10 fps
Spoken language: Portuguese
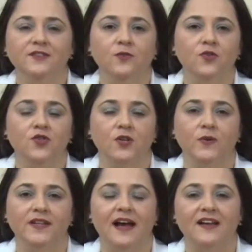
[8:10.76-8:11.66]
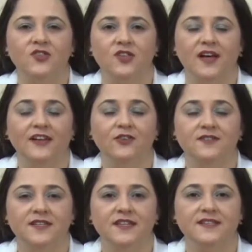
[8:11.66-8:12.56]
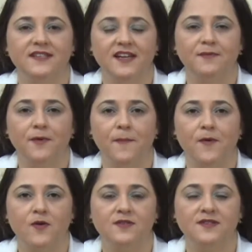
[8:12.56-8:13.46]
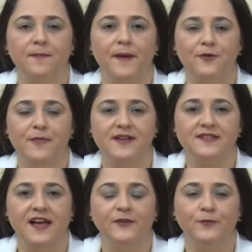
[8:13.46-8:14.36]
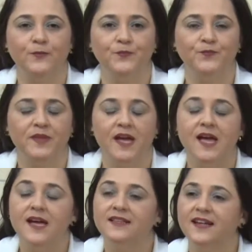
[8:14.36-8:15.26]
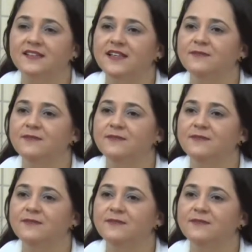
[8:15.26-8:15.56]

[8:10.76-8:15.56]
continuidade à nossa terceira proposta para o berçário 1, trazemos